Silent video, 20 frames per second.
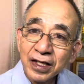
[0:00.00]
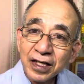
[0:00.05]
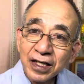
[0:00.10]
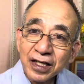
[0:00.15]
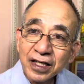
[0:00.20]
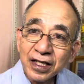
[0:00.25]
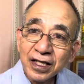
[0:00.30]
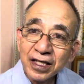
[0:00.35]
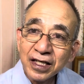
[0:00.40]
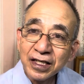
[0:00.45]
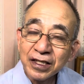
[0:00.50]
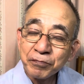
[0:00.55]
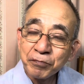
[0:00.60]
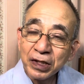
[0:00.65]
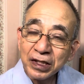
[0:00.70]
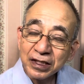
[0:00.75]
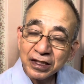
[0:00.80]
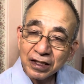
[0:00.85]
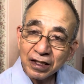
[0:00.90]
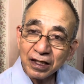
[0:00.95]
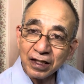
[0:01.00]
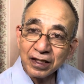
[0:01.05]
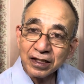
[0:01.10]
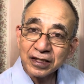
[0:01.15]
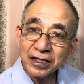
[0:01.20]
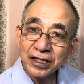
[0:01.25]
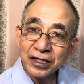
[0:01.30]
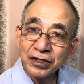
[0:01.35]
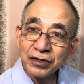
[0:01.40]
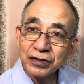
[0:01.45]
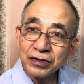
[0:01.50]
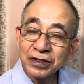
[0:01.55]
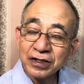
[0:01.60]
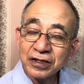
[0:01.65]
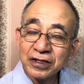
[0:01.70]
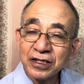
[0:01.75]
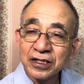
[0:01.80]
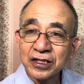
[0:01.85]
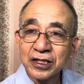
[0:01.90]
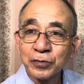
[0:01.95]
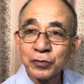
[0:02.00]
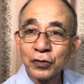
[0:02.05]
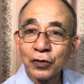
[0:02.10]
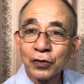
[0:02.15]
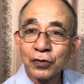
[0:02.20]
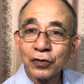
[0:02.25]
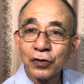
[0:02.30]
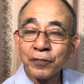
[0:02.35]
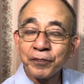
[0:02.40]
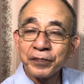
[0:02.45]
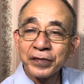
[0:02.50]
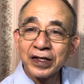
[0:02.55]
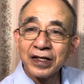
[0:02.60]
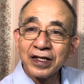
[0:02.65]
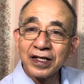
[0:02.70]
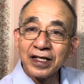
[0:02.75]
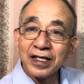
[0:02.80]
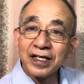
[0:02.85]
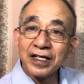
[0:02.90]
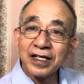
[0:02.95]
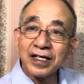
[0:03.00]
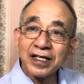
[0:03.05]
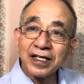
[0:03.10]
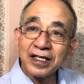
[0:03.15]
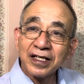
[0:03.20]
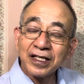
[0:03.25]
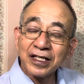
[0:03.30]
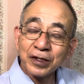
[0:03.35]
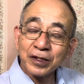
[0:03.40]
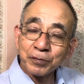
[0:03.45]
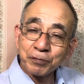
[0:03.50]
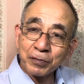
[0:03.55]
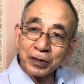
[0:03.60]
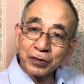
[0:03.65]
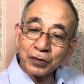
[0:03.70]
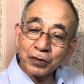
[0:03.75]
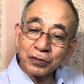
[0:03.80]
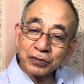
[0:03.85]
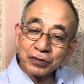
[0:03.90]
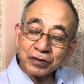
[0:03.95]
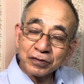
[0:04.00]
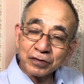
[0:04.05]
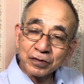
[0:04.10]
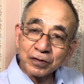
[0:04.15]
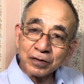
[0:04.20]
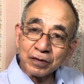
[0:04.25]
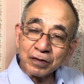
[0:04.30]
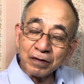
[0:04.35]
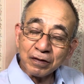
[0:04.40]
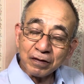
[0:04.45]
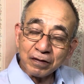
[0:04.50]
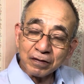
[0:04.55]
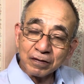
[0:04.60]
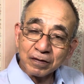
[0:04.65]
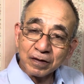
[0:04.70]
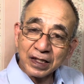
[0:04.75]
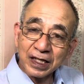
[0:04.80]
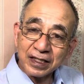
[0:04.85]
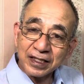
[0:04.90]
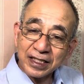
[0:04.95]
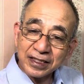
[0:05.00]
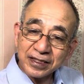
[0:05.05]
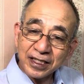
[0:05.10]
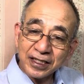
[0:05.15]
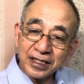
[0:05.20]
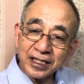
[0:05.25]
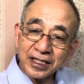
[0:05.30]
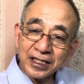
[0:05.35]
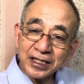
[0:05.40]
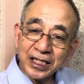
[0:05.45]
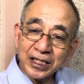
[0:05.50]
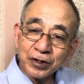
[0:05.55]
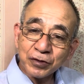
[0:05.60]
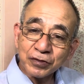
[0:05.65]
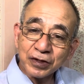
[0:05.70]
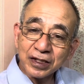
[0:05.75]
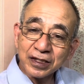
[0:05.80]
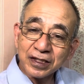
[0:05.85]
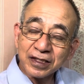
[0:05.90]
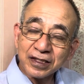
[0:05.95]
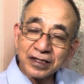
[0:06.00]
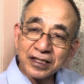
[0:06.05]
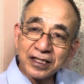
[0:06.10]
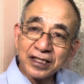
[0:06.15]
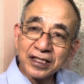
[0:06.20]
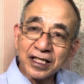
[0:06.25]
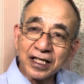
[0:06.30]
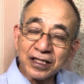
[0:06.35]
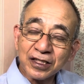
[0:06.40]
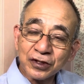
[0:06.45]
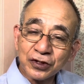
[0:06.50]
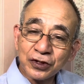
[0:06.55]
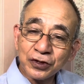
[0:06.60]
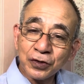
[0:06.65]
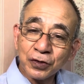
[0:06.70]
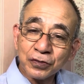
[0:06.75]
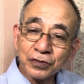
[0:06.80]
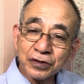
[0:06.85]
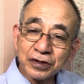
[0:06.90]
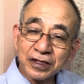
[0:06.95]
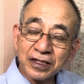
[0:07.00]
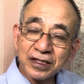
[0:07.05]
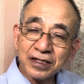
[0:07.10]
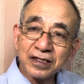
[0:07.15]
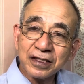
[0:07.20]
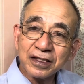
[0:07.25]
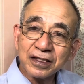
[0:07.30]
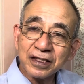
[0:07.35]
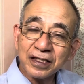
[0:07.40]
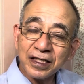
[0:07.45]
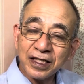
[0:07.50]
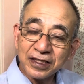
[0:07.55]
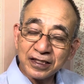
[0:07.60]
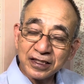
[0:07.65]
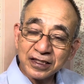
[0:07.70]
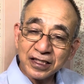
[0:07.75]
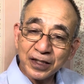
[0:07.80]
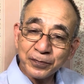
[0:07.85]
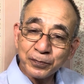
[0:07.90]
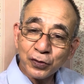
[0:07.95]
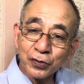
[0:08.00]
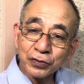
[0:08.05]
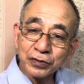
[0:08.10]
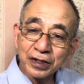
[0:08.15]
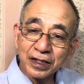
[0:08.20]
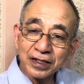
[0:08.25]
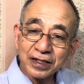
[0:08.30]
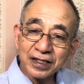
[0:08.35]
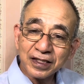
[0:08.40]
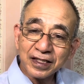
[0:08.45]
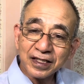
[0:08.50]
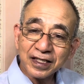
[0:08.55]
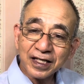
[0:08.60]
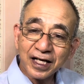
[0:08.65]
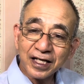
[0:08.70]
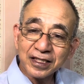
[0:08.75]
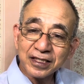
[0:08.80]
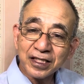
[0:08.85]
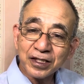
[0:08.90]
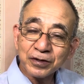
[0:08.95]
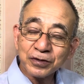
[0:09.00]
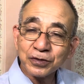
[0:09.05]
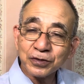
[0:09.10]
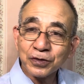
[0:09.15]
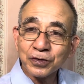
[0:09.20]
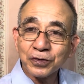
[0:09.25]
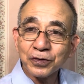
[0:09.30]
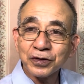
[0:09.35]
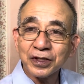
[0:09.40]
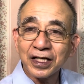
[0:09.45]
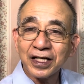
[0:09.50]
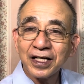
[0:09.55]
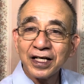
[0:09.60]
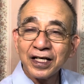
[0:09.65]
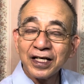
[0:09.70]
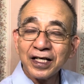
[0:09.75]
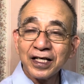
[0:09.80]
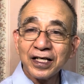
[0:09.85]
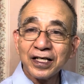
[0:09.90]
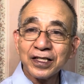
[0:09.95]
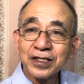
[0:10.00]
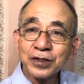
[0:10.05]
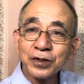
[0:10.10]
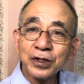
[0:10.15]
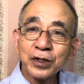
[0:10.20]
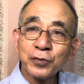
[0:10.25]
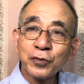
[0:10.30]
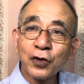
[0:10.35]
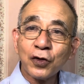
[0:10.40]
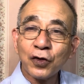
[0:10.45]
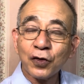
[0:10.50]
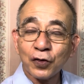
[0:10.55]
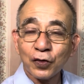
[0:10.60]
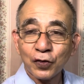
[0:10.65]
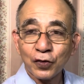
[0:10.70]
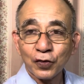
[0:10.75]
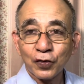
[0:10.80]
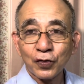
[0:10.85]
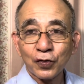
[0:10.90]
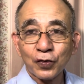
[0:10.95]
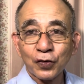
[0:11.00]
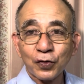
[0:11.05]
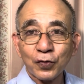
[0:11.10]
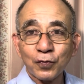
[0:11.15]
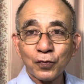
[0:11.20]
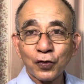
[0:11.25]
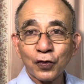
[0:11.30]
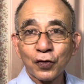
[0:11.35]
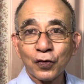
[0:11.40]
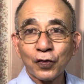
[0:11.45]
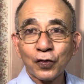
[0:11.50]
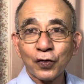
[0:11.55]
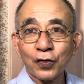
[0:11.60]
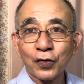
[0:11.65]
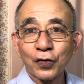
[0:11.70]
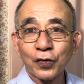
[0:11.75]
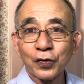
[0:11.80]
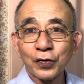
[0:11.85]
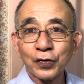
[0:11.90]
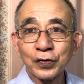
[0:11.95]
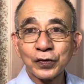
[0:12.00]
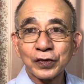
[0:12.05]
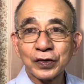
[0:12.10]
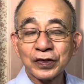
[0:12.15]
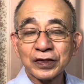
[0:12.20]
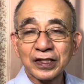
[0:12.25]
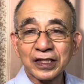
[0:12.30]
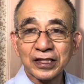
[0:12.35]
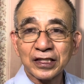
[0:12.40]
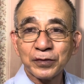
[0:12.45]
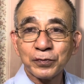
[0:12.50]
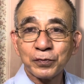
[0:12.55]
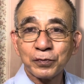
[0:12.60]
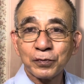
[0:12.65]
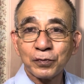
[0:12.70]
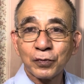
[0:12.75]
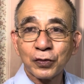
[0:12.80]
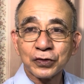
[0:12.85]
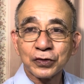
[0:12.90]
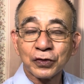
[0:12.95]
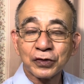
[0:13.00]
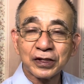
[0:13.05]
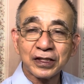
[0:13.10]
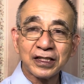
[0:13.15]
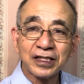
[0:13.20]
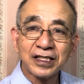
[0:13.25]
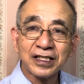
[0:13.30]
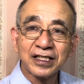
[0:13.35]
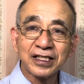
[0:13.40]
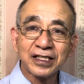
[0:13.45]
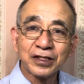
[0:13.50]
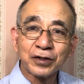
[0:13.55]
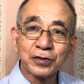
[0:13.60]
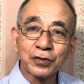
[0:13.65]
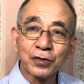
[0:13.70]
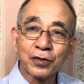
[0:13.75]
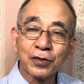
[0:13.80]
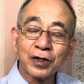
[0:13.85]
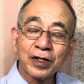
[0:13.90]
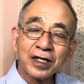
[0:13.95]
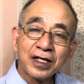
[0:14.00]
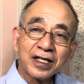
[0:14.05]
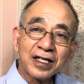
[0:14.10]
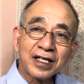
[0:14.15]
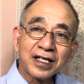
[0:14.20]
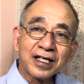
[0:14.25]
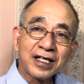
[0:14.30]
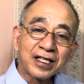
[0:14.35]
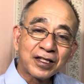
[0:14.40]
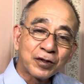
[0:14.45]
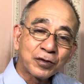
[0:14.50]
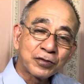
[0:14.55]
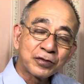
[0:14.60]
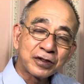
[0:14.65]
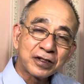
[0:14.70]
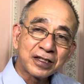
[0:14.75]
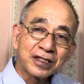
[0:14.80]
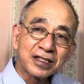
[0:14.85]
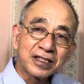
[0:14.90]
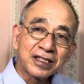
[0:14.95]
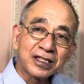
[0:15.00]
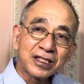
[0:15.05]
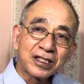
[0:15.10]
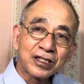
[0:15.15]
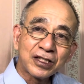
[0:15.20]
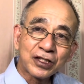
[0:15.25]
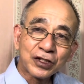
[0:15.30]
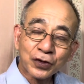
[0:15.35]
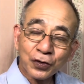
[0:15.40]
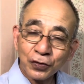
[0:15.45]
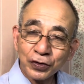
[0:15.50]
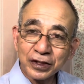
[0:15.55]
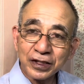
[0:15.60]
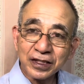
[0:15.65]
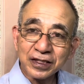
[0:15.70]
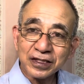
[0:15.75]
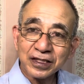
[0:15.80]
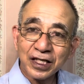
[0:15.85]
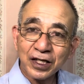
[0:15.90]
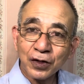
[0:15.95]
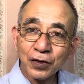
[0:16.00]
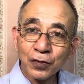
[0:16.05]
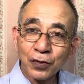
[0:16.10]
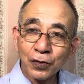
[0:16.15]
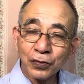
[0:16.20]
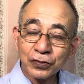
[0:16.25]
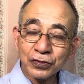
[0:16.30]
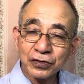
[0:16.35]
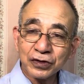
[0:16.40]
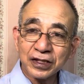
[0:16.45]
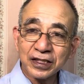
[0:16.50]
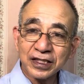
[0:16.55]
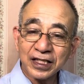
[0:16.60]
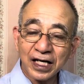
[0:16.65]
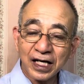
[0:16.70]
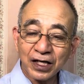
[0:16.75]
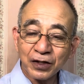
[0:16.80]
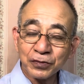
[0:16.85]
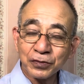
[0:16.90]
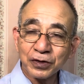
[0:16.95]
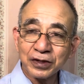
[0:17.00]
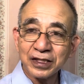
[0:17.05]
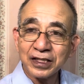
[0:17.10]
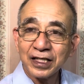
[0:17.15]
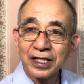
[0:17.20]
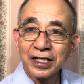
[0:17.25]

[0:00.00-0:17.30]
えーまあ、金融システムこの、えーまあ、ドルが決済できないので金かな中国金でシンガポールで、えー、書いてるということで、えー、それももう先細り、えー、この、えー、特に飛行機ですね、航空機が本当に、